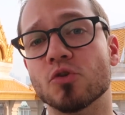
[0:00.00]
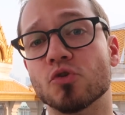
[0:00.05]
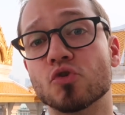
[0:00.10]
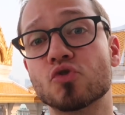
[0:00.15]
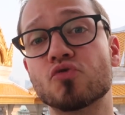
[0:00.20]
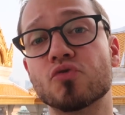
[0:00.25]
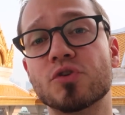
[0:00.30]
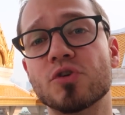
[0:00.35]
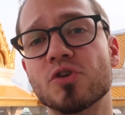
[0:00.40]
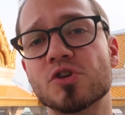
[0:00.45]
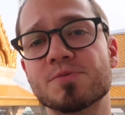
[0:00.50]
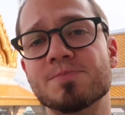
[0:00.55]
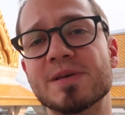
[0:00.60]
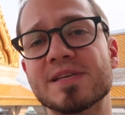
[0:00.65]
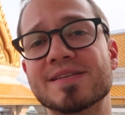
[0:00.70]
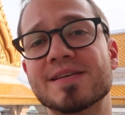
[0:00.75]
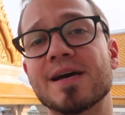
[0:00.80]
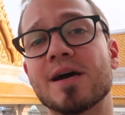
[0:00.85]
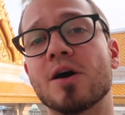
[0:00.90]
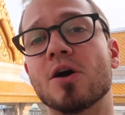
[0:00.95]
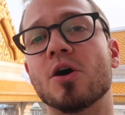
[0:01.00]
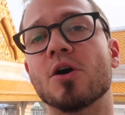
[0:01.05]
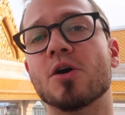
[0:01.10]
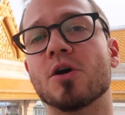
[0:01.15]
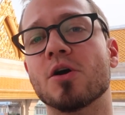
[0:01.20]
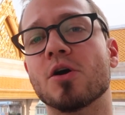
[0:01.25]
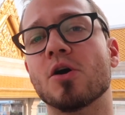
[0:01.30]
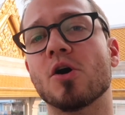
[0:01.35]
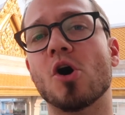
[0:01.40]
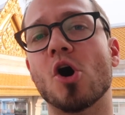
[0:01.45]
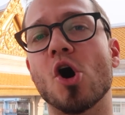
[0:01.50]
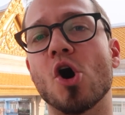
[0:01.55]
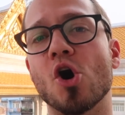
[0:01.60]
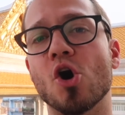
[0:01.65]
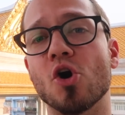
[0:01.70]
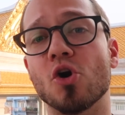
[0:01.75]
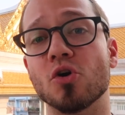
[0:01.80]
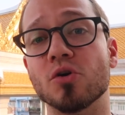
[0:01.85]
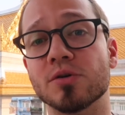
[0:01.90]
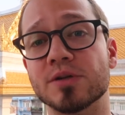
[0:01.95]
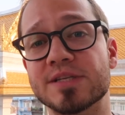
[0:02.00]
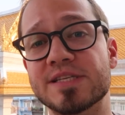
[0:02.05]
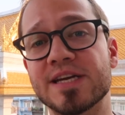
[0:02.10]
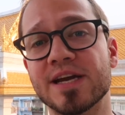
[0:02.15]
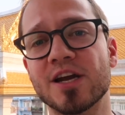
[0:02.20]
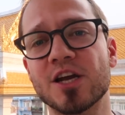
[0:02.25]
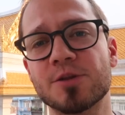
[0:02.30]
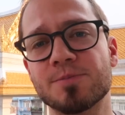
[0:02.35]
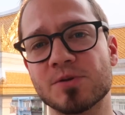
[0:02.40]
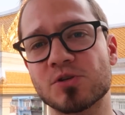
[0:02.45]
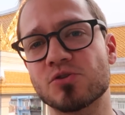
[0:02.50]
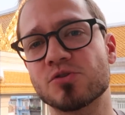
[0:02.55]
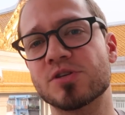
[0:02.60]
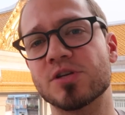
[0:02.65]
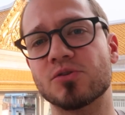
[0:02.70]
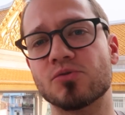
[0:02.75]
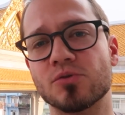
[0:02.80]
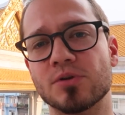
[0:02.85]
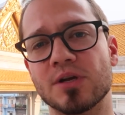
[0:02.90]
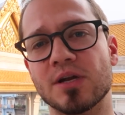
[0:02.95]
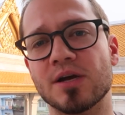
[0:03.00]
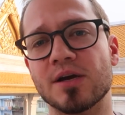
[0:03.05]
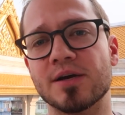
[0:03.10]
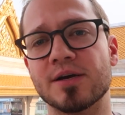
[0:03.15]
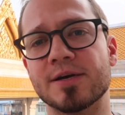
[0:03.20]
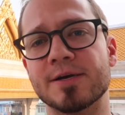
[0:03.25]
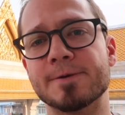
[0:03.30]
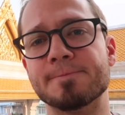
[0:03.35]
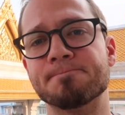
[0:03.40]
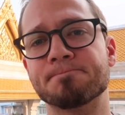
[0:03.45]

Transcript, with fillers: Donc je vous transmets ça euh, en direct parce que c'est toute euh,